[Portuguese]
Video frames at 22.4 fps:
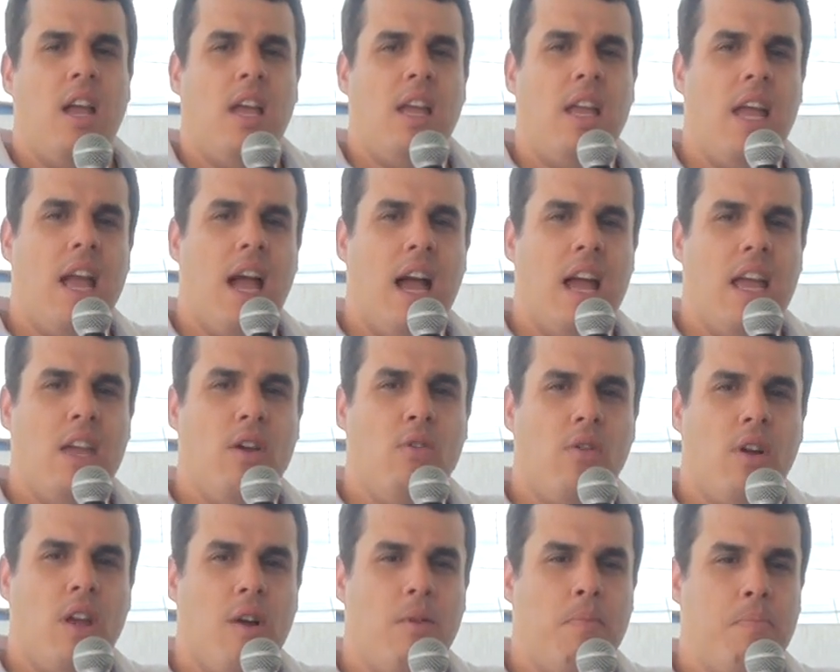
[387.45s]
E aí
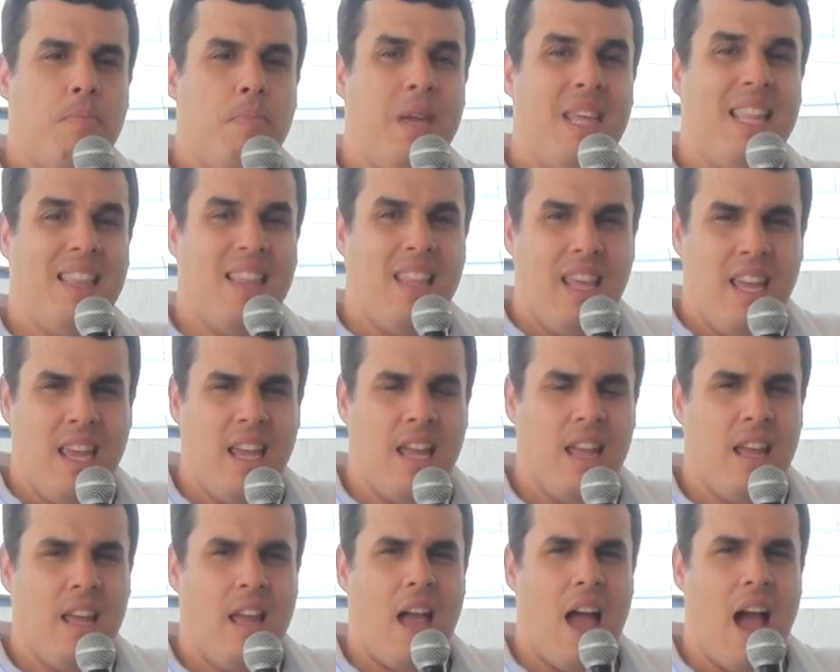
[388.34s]
o que eu
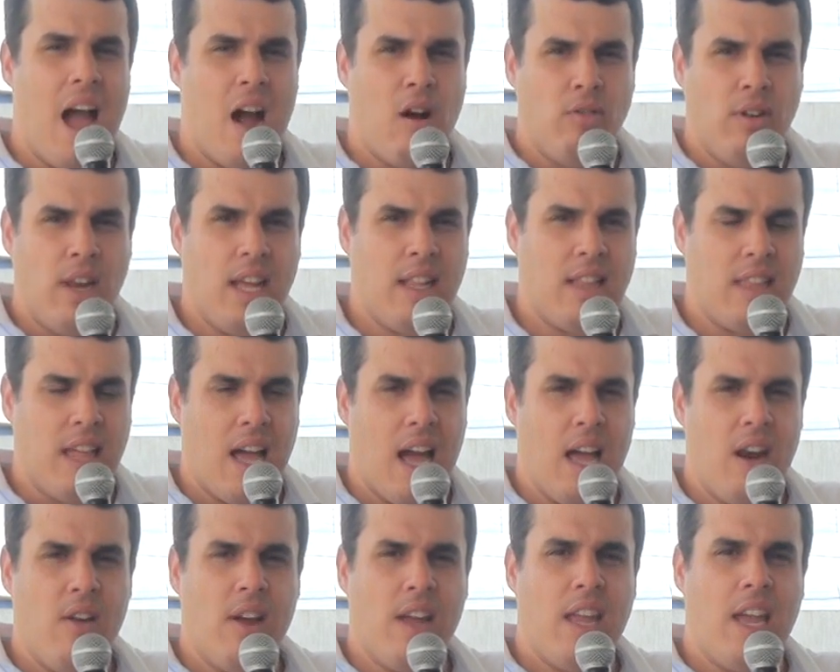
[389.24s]
pedi ao
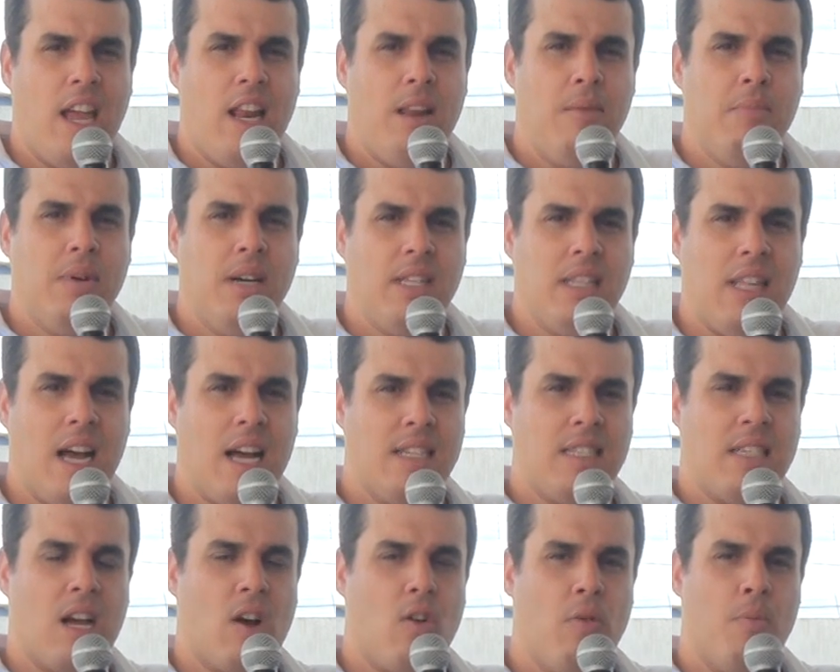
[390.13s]
netário é que ele
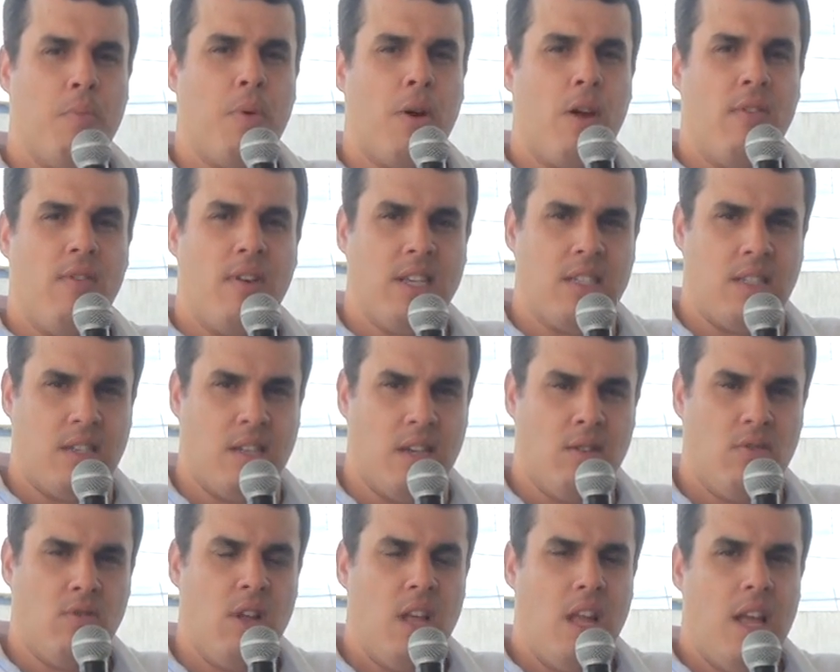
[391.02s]
mandasse a
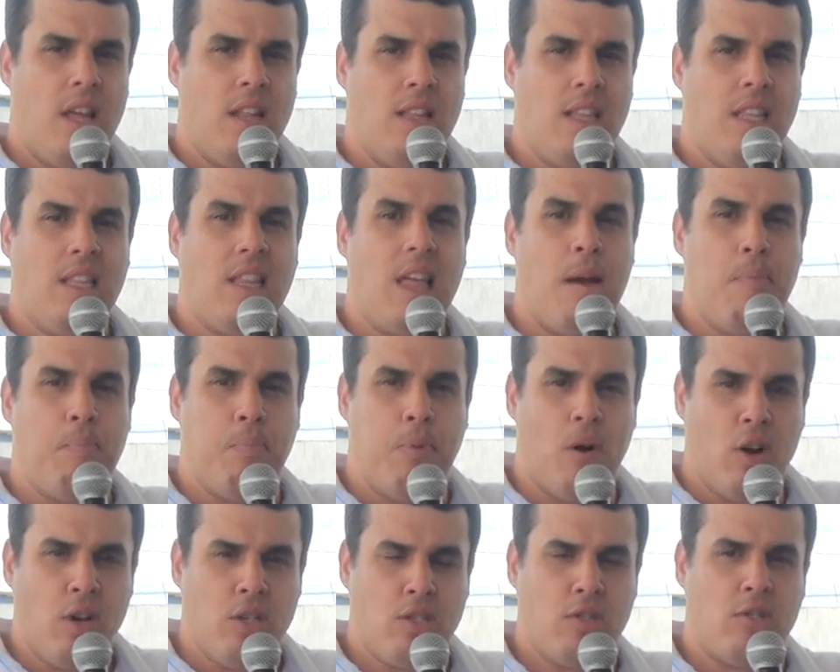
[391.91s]
comprovação de
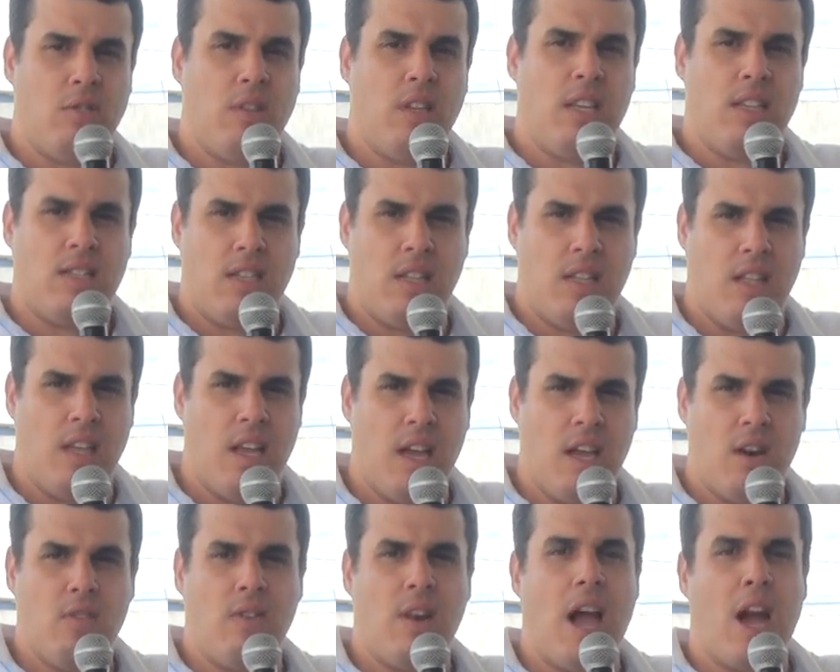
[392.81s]
depósito desse
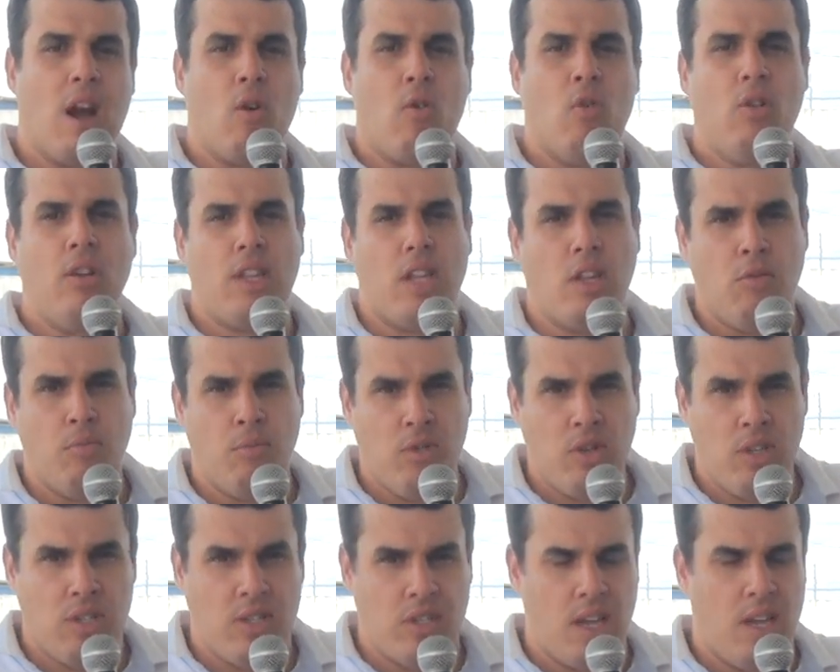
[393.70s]
dinheiro na conta do
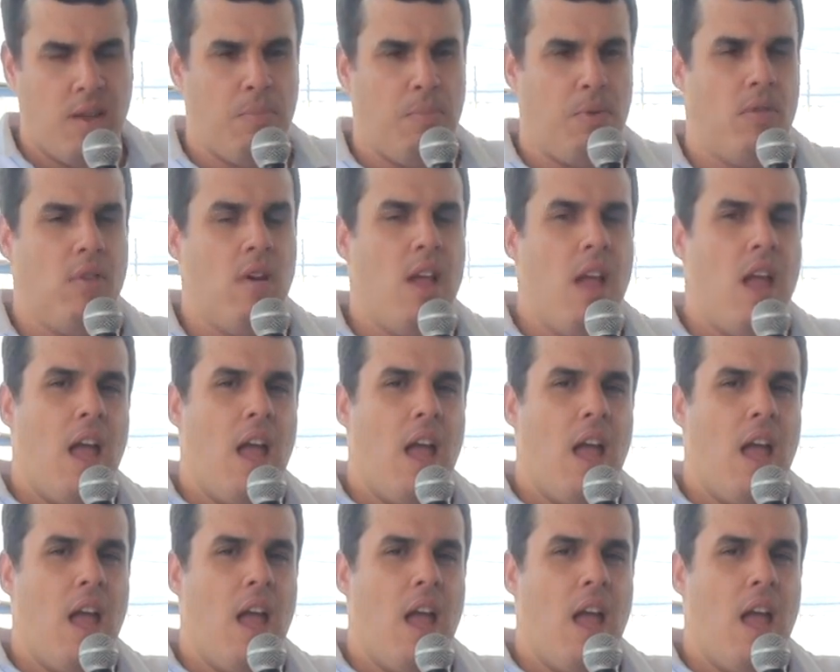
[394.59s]
município.